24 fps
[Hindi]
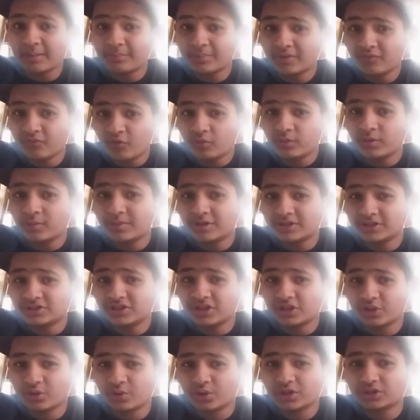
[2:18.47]
आपने वो भी बर्ड्स
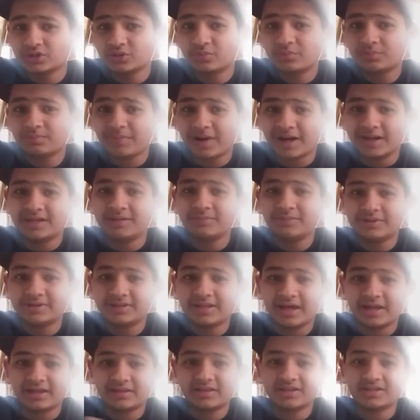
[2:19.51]
देखे होंगे जो पानी पे
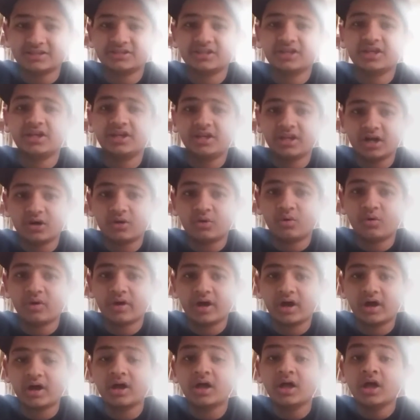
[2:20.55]
तैरते हैं जैसे कि डक हो
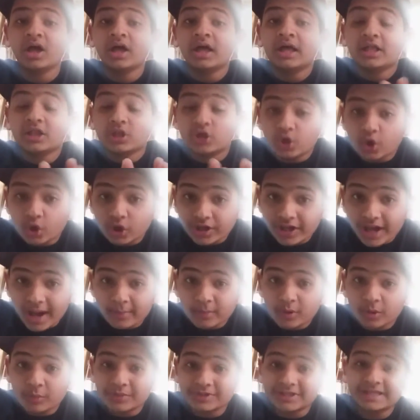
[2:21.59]
गया तो क्या
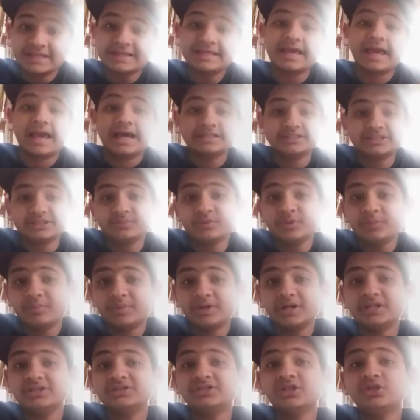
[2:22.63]
आपको पता है कि ऐसे भी
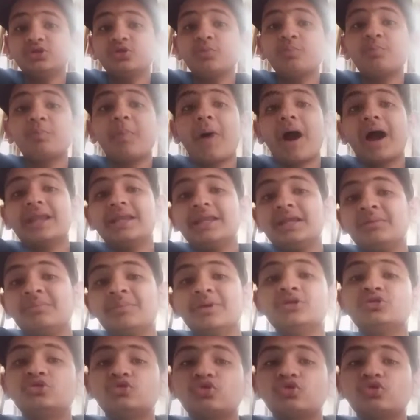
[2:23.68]
बर्ड्स हैं जो पानी में